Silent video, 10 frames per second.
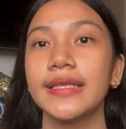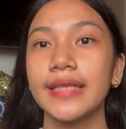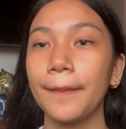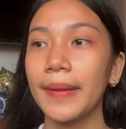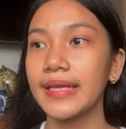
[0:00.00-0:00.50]

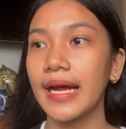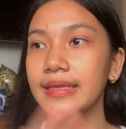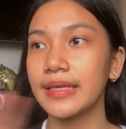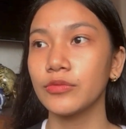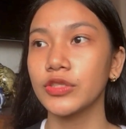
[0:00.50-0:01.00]
Dapat
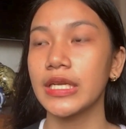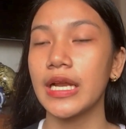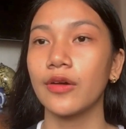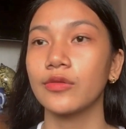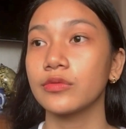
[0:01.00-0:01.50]
hati mo
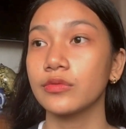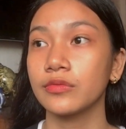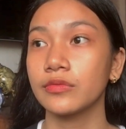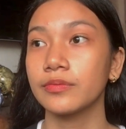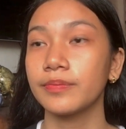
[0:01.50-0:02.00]
sila
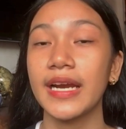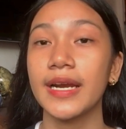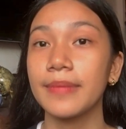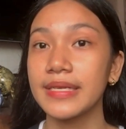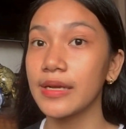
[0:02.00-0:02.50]
kung
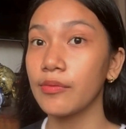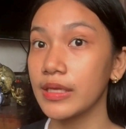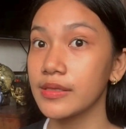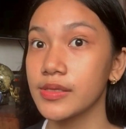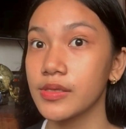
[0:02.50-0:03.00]
para ba sa
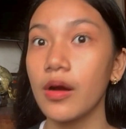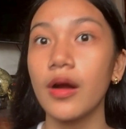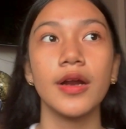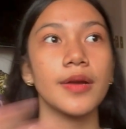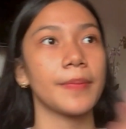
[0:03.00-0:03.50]
wants to
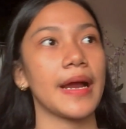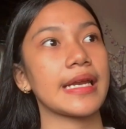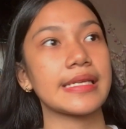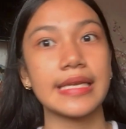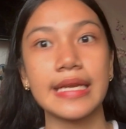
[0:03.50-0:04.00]
or
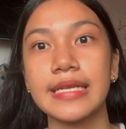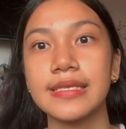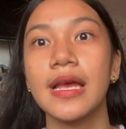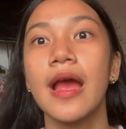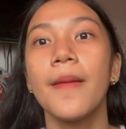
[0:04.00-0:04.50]
para sa
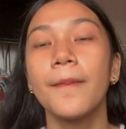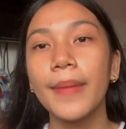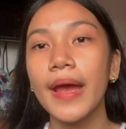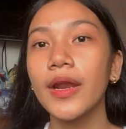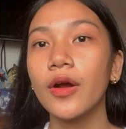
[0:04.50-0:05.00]
needs.
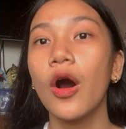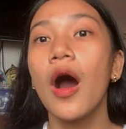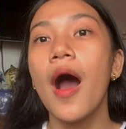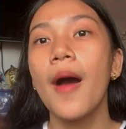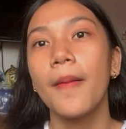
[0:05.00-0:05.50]
Pero,
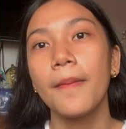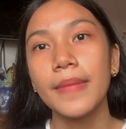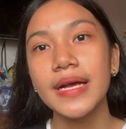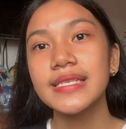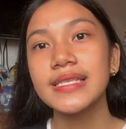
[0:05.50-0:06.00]

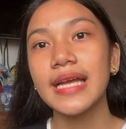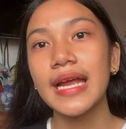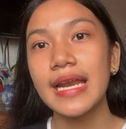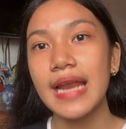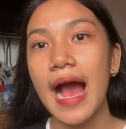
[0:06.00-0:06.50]
mas
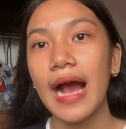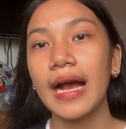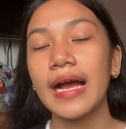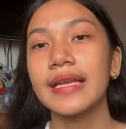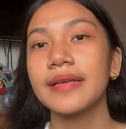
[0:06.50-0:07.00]

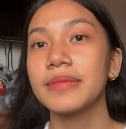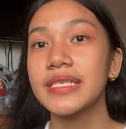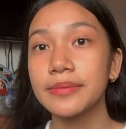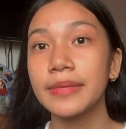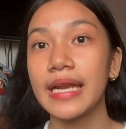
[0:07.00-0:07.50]
kailangan na
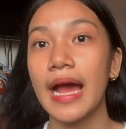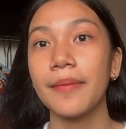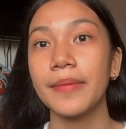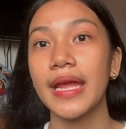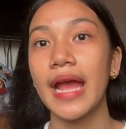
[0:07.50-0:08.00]
mas
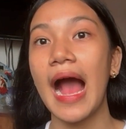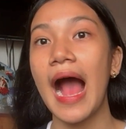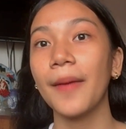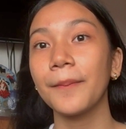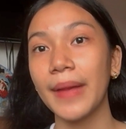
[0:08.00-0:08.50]
marami
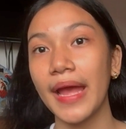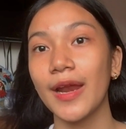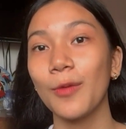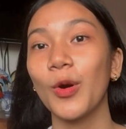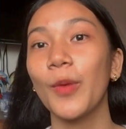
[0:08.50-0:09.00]
ang
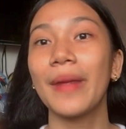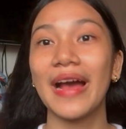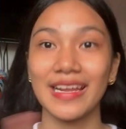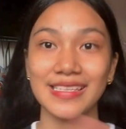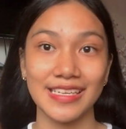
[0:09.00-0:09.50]
pera mo
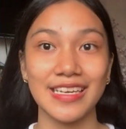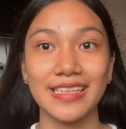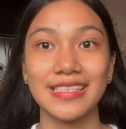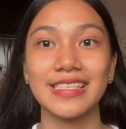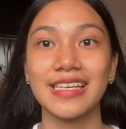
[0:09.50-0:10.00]
para sa
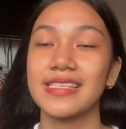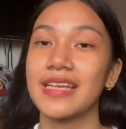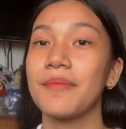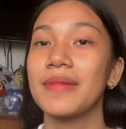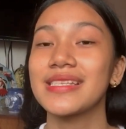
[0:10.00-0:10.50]
needs
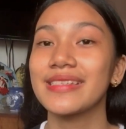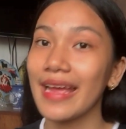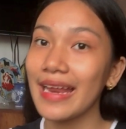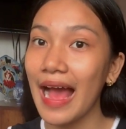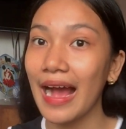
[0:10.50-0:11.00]
kasi mas
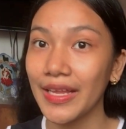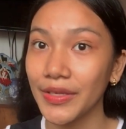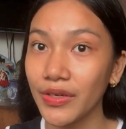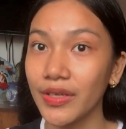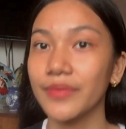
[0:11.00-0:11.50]
kailangan
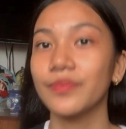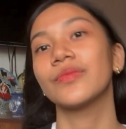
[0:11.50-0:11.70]
yon.